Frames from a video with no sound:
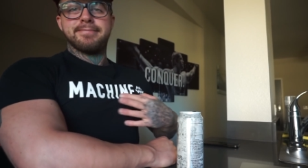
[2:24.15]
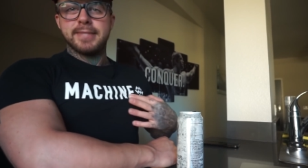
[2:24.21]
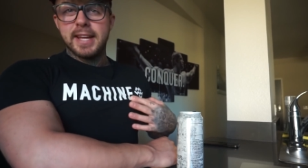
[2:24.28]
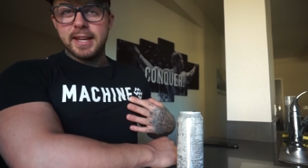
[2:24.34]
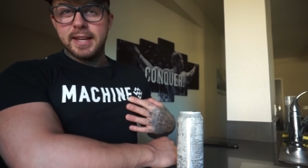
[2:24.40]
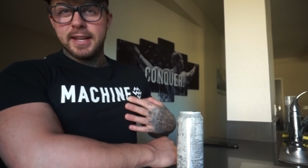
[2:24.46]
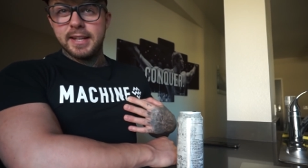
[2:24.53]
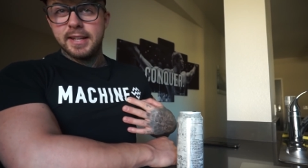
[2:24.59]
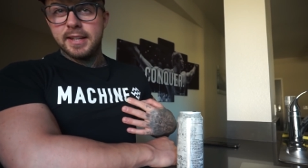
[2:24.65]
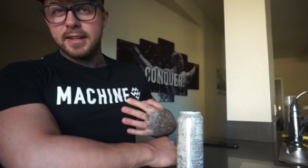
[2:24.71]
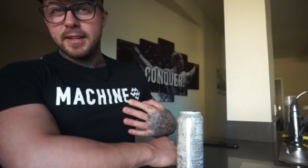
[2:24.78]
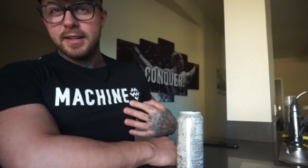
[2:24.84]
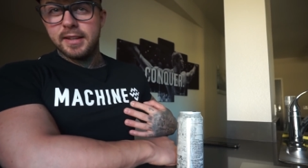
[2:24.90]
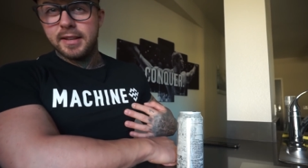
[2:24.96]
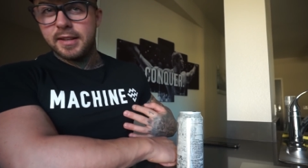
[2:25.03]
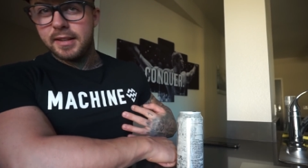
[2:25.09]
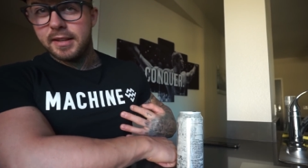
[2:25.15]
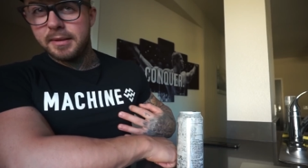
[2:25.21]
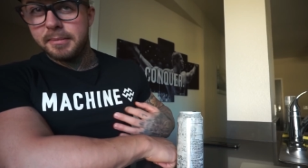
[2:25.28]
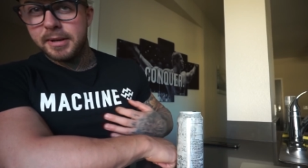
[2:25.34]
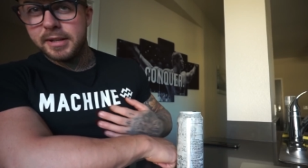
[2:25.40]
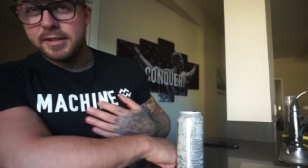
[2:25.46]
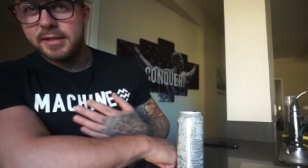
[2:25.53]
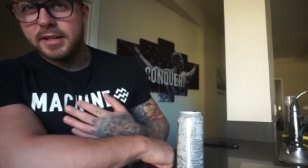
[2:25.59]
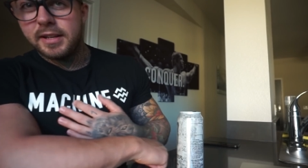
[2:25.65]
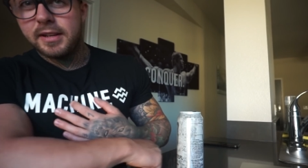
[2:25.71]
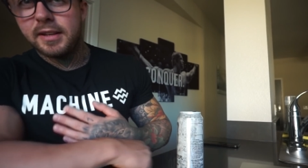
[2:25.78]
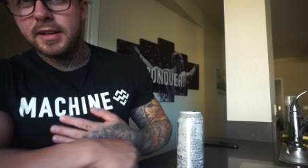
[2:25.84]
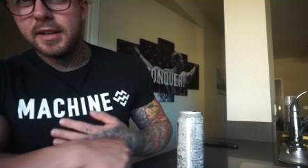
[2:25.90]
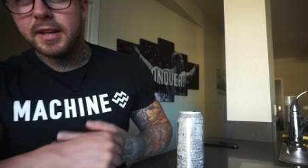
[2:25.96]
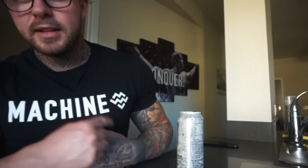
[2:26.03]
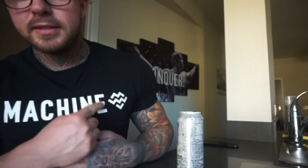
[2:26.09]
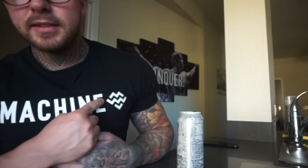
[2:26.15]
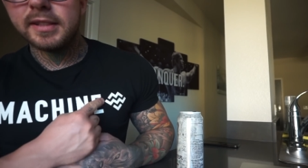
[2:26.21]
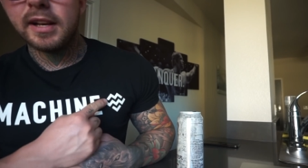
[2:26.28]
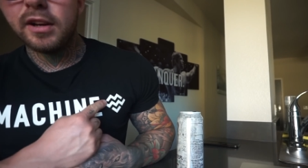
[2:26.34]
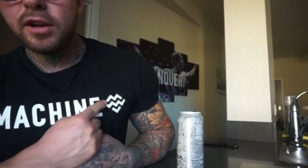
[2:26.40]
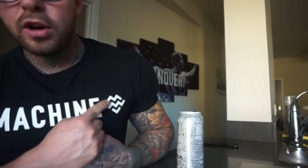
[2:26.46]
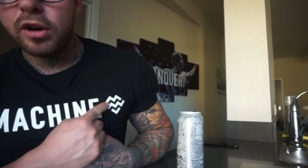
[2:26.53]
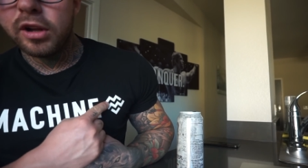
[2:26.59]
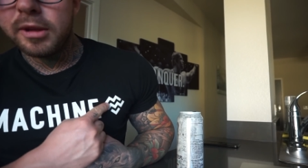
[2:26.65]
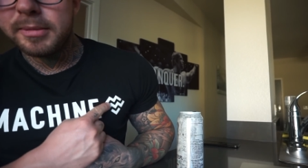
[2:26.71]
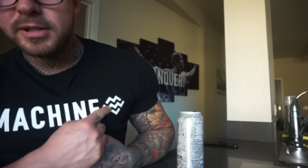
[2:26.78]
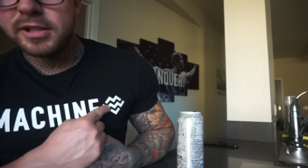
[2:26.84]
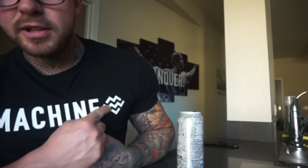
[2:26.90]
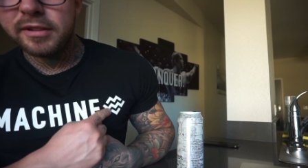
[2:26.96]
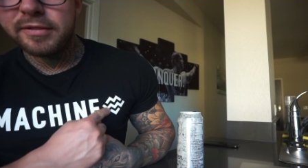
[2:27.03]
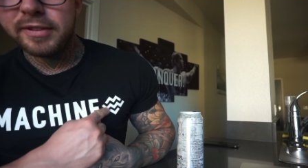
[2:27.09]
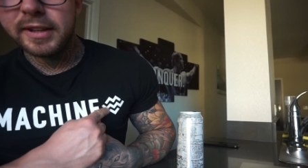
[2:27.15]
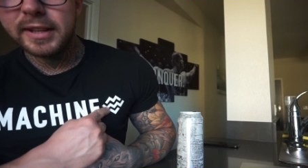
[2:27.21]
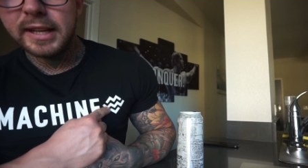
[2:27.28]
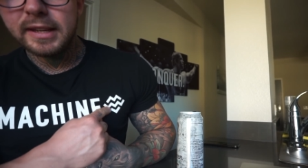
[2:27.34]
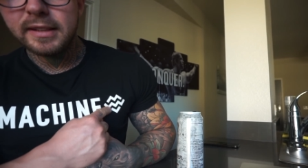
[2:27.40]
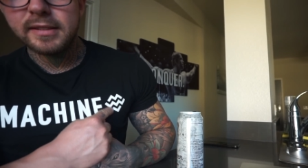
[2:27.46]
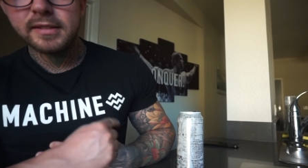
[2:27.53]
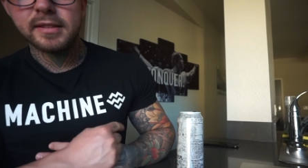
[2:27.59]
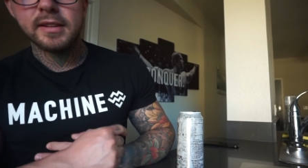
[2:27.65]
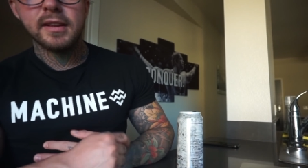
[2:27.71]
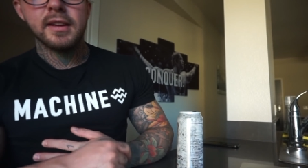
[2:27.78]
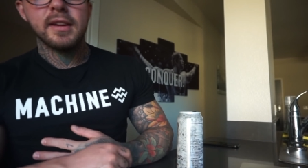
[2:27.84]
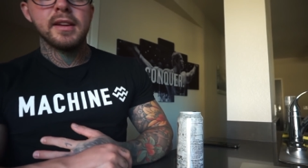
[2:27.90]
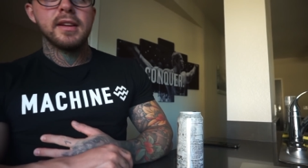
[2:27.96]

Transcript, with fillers: Eh, Machine. Ese es el logo de Machine Fitness.